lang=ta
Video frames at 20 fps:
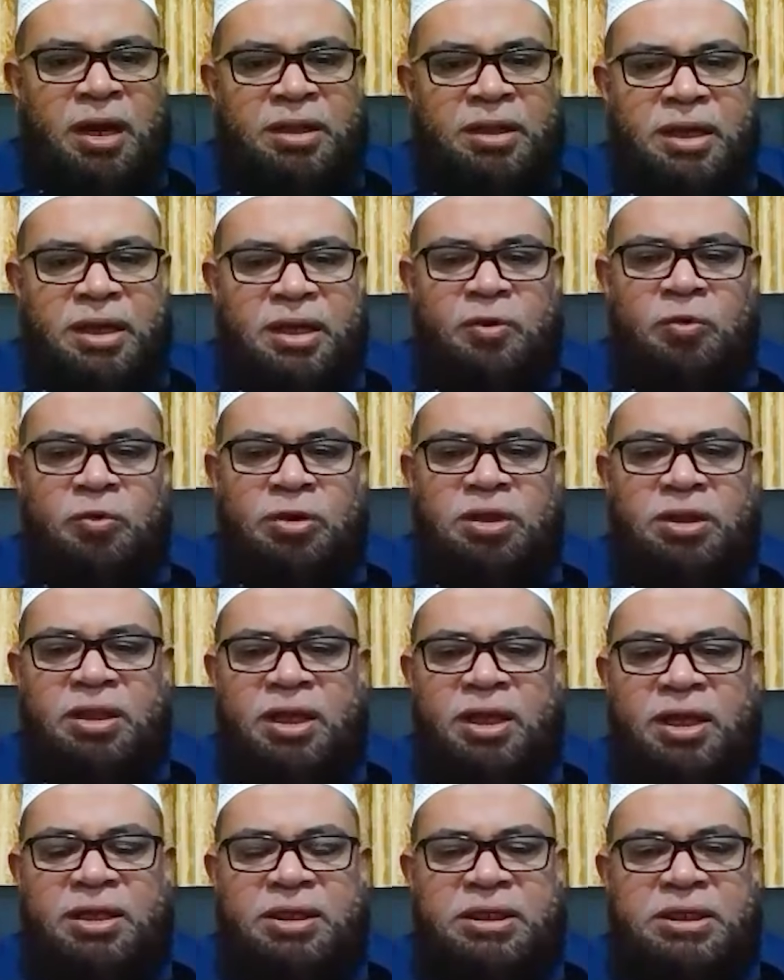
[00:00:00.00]
அதிலே
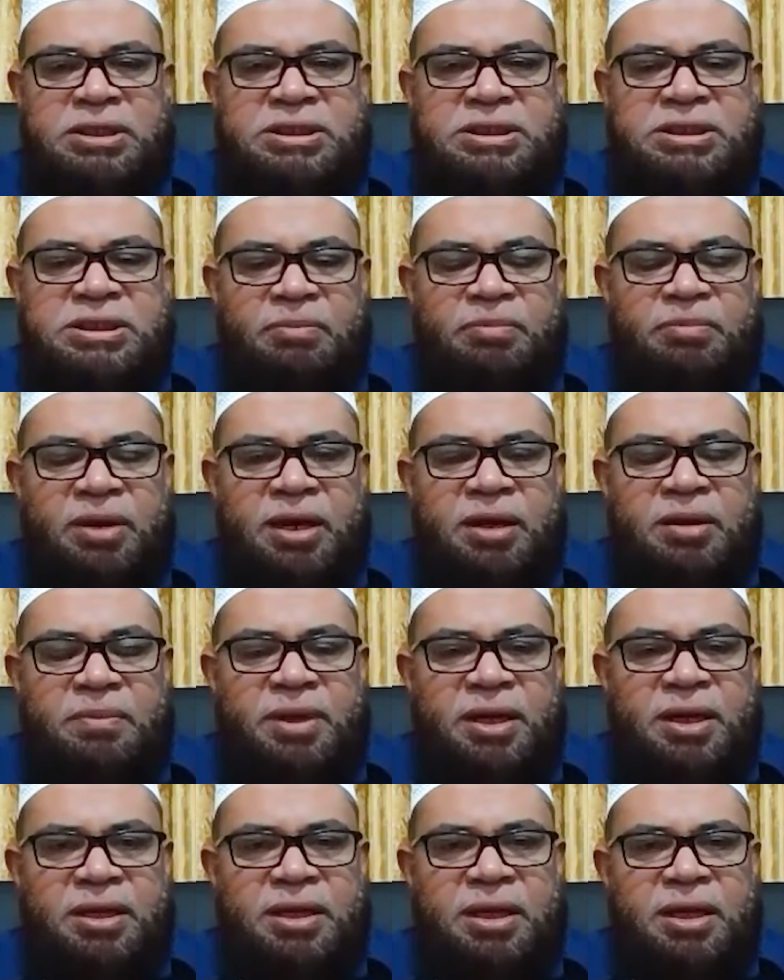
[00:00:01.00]
ஒன்றுதான்
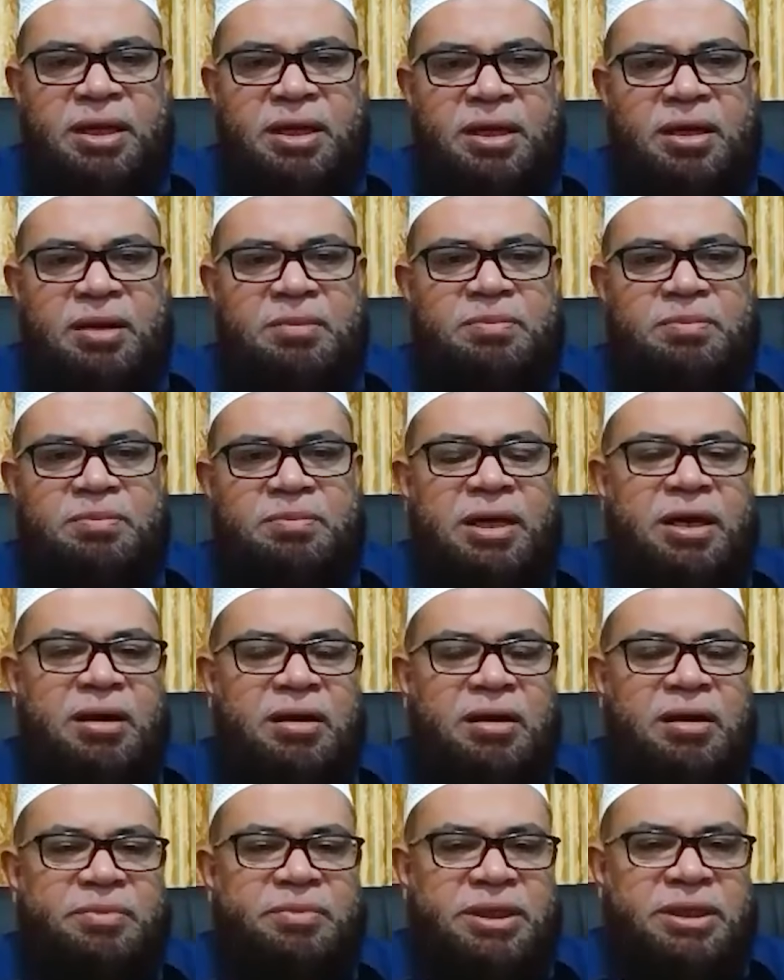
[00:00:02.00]
ஷபாபக கப்ல
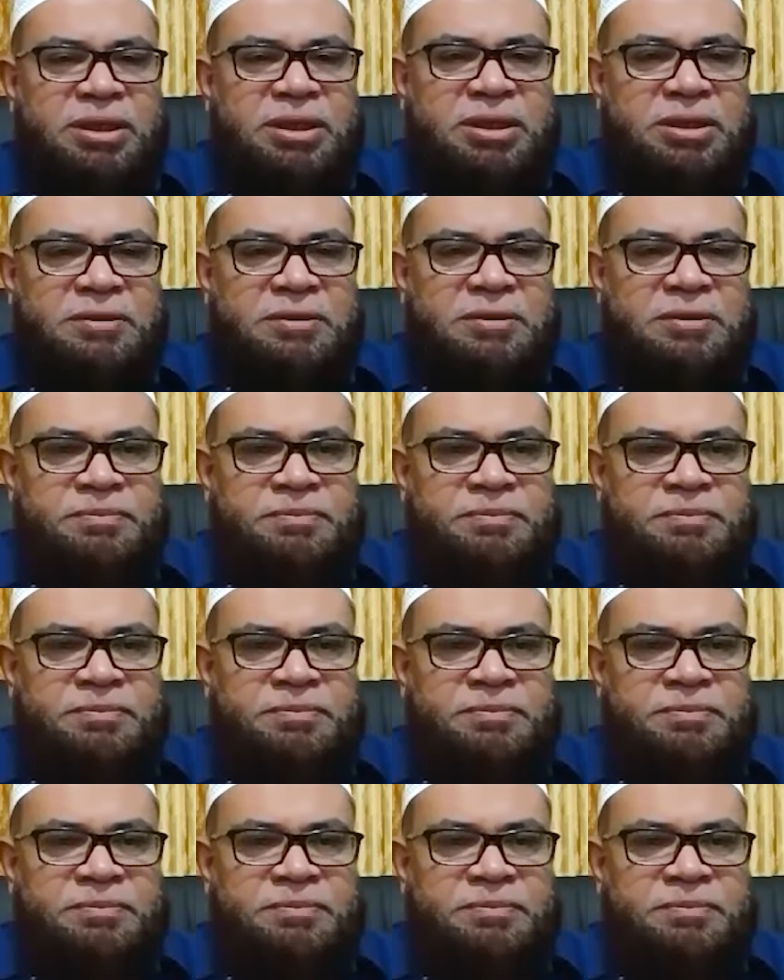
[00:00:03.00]
ஹராமிக்